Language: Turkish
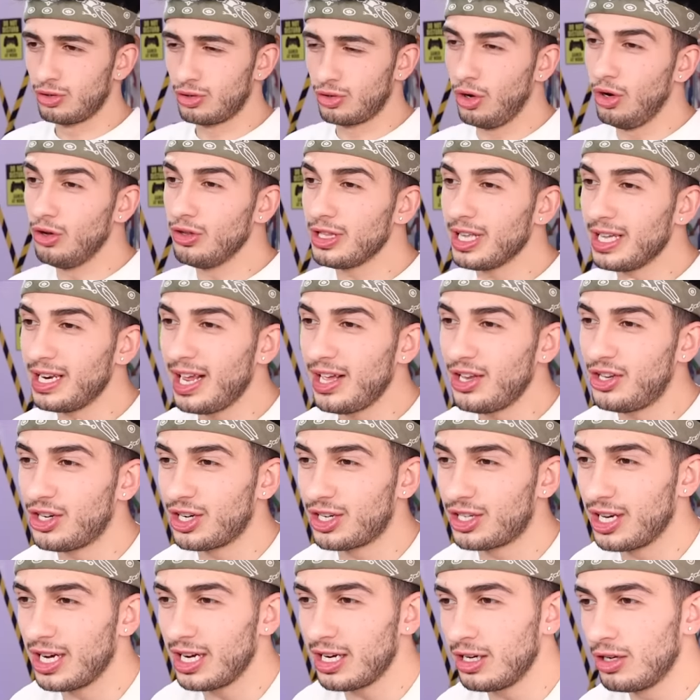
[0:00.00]
Sonunda ne
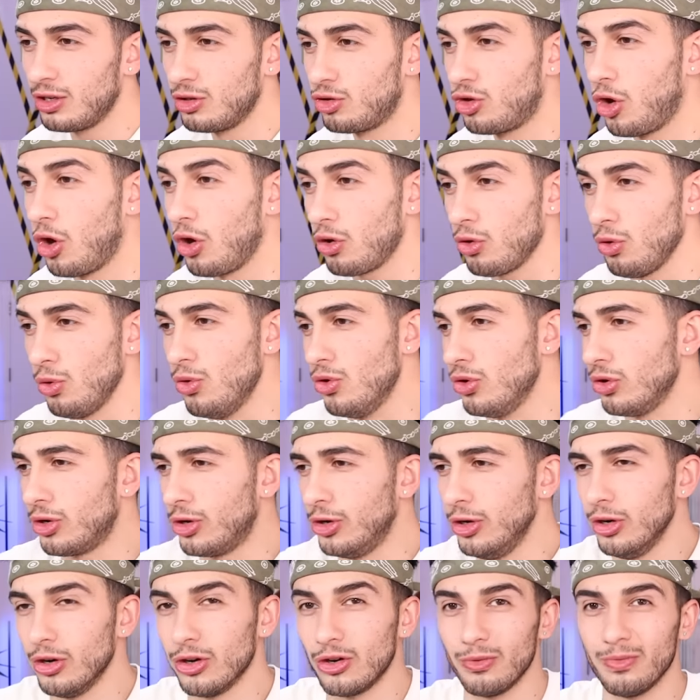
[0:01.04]
çıkacak? Çok
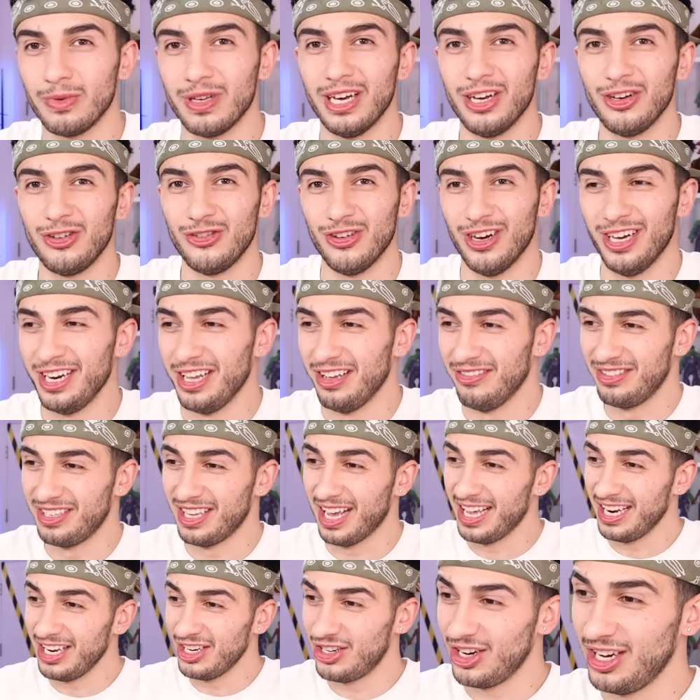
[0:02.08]
ürküyorum ya şu an.
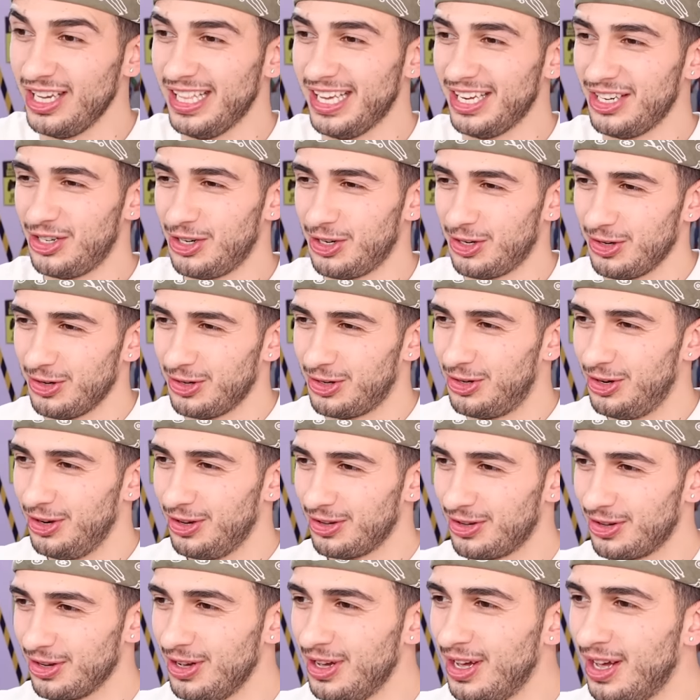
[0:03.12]
Efsane şeyler çıkıyor
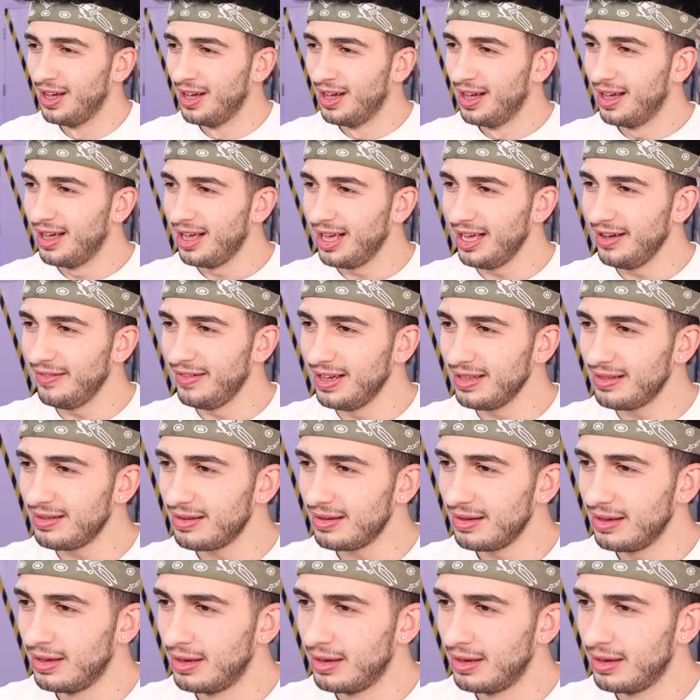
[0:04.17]
çünkü. Evet.